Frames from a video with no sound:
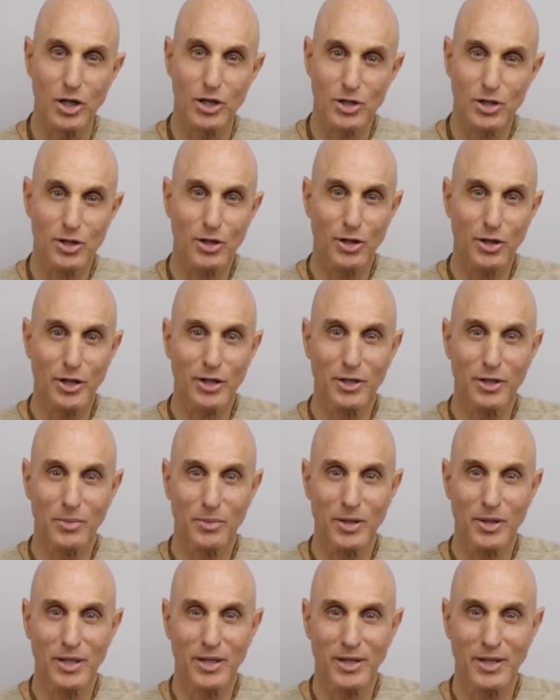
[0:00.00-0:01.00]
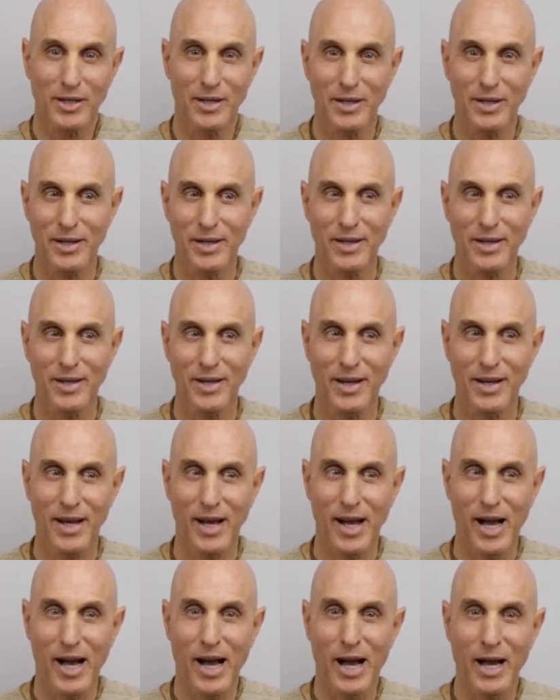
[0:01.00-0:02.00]
И после этого они думают,
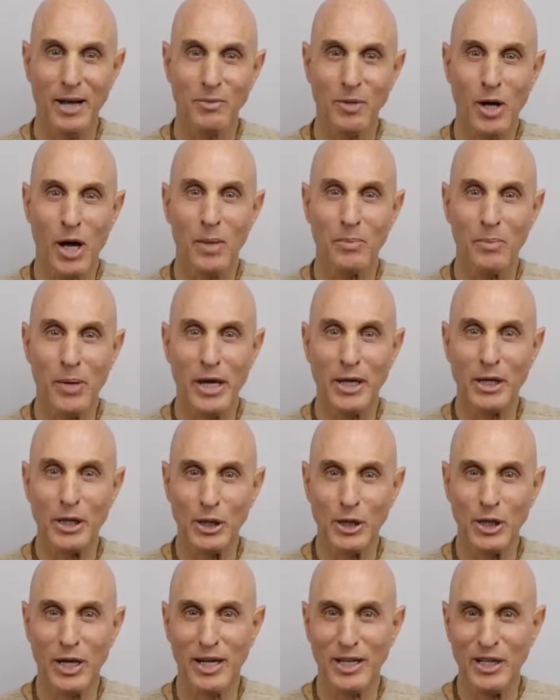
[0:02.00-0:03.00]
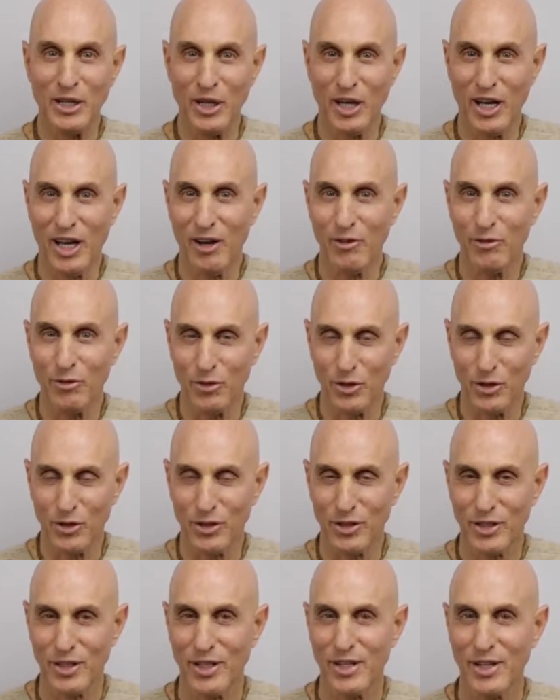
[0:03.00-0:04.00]
посмотрите, я
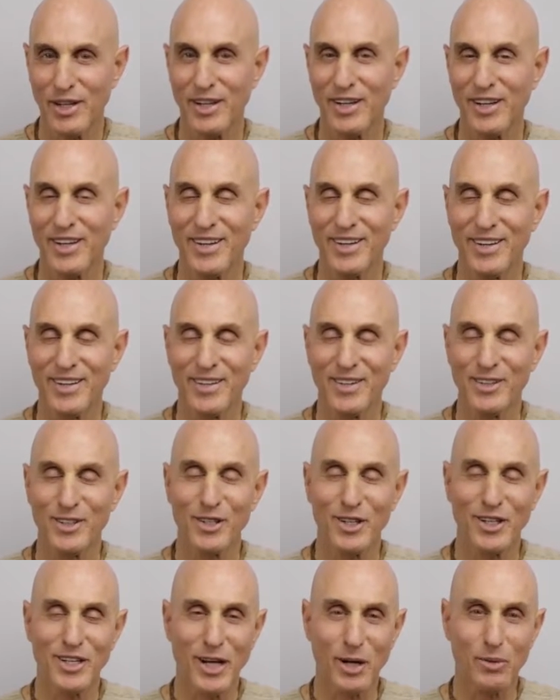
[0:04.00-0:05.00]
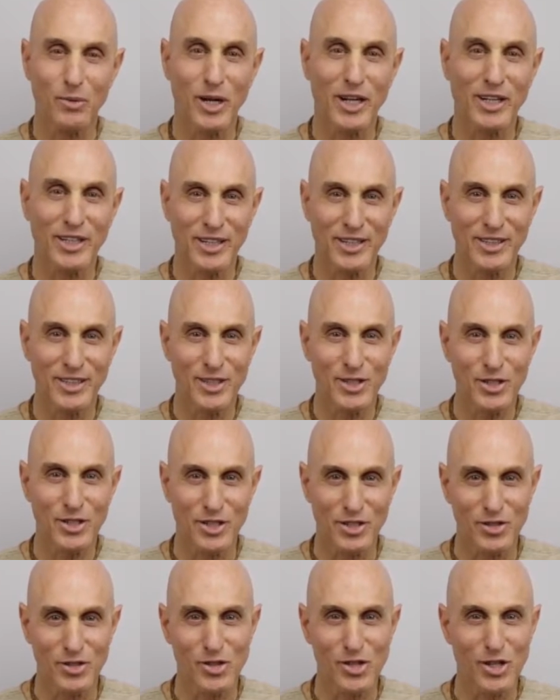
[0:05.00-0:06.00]
не прилагаю никаких усилий
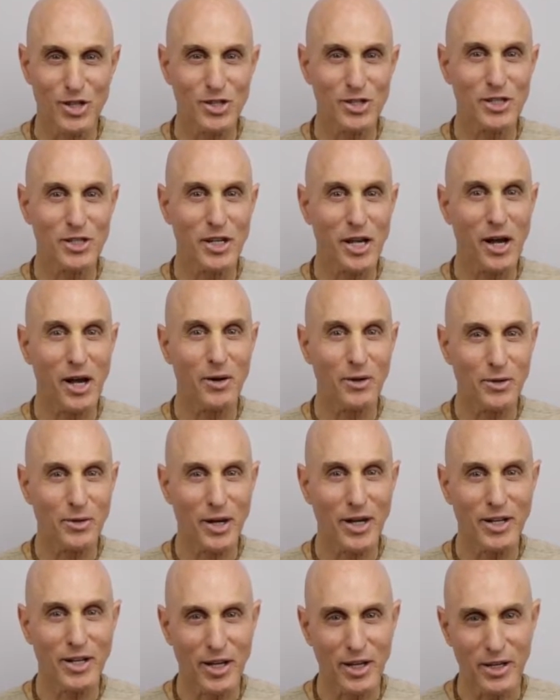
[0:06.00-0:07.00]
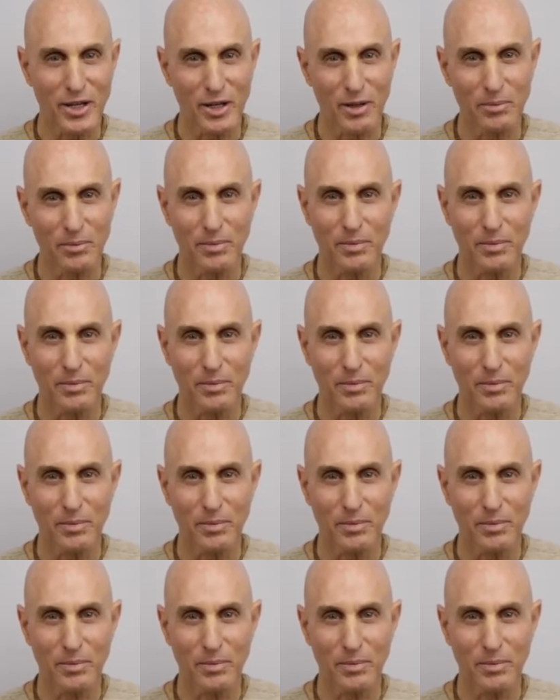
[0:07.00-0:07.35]
для обретения признания.